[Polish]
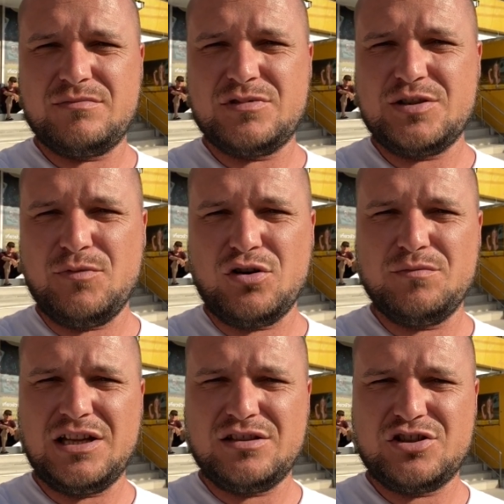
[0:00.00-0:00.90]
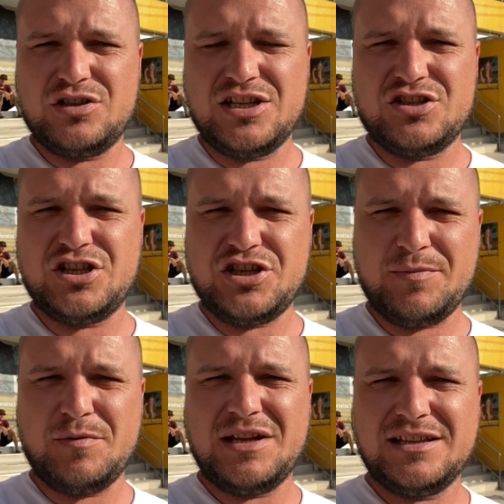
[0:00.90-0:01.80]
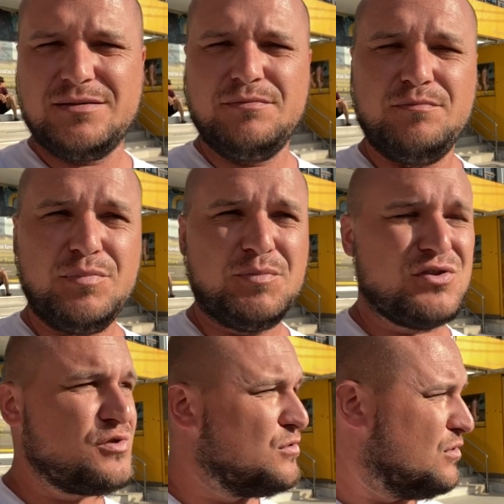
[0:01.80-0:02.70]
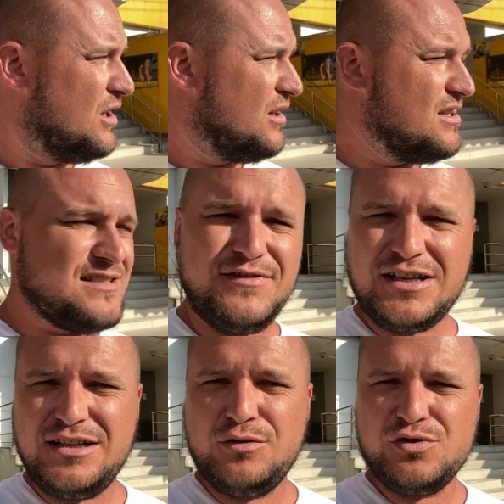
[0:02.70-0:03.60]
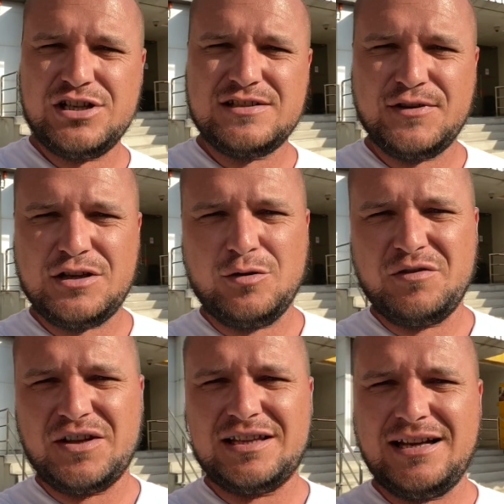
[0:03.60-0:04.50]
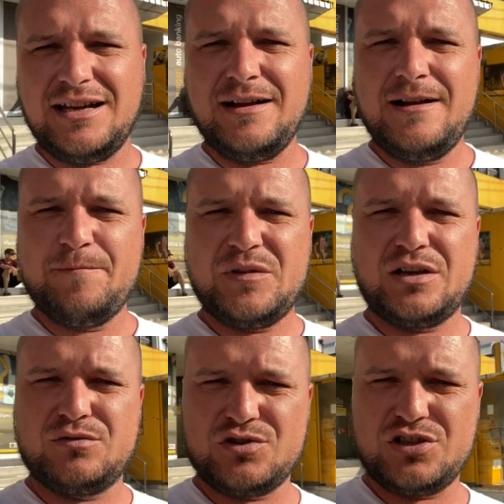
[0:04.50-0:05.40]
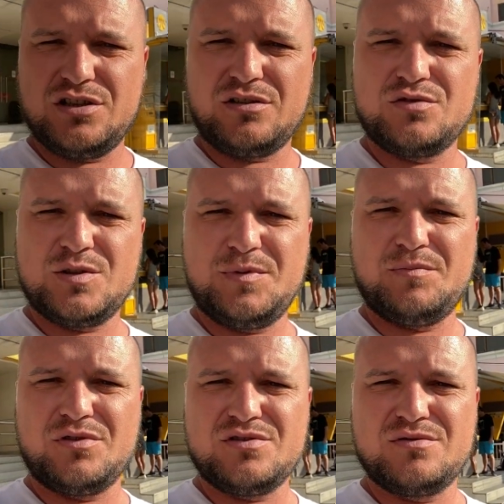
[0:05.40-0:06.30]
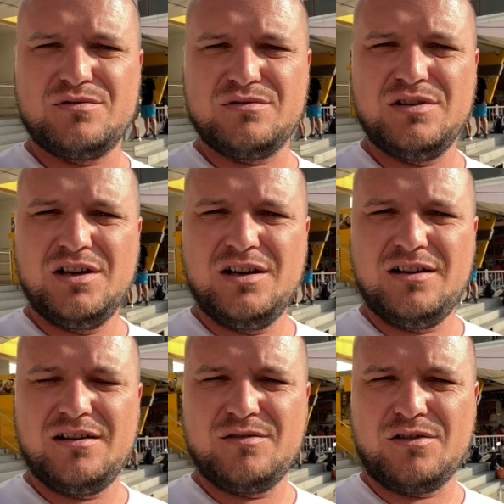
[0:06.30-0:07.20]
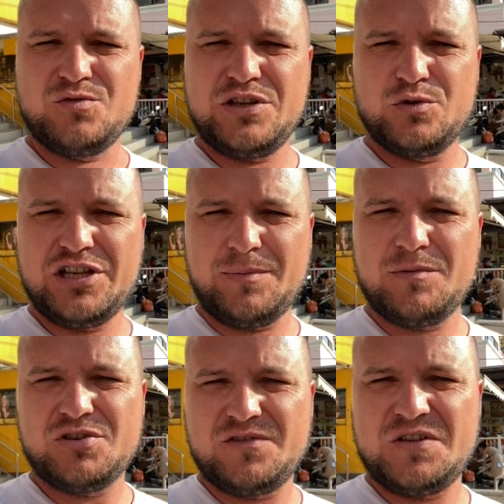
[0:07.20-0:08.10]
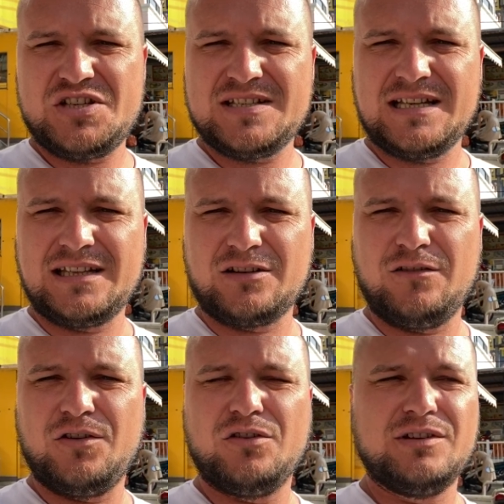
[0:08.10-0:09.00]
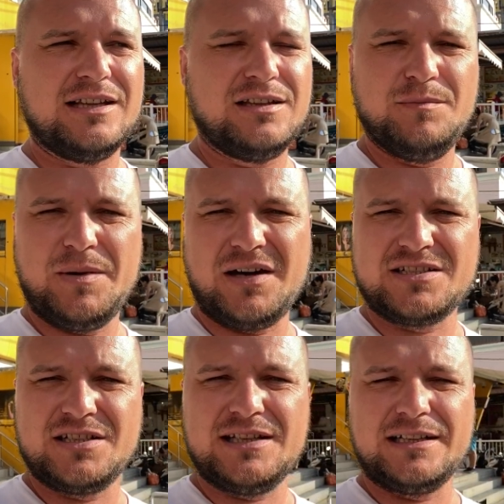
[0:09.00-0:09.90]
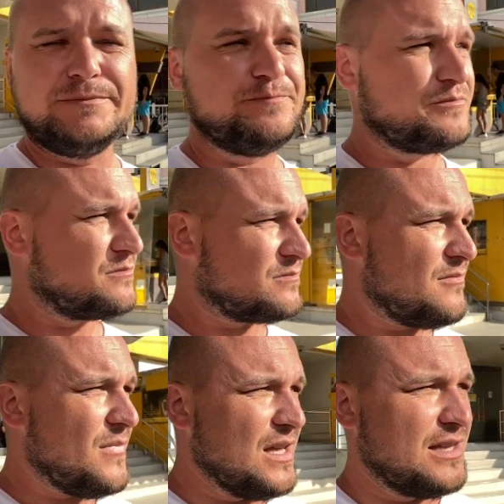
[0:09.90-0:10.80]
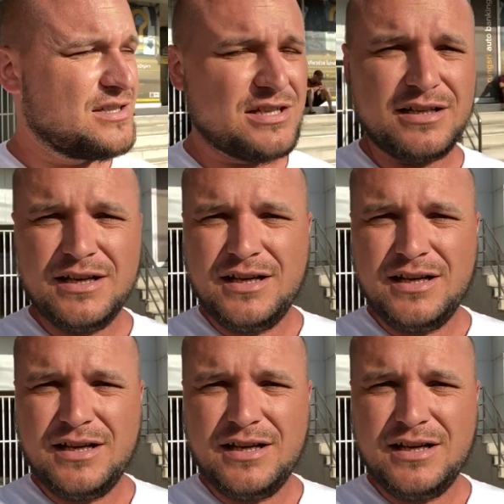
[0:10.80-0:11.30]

że, mogą, że, że cierpią na tym po prostu zwykli ludzie, zwykli obywatele, e, którzy, którzy po prostu e, ucierpią oczywiście standardowo na tym najbardziej, tak? Także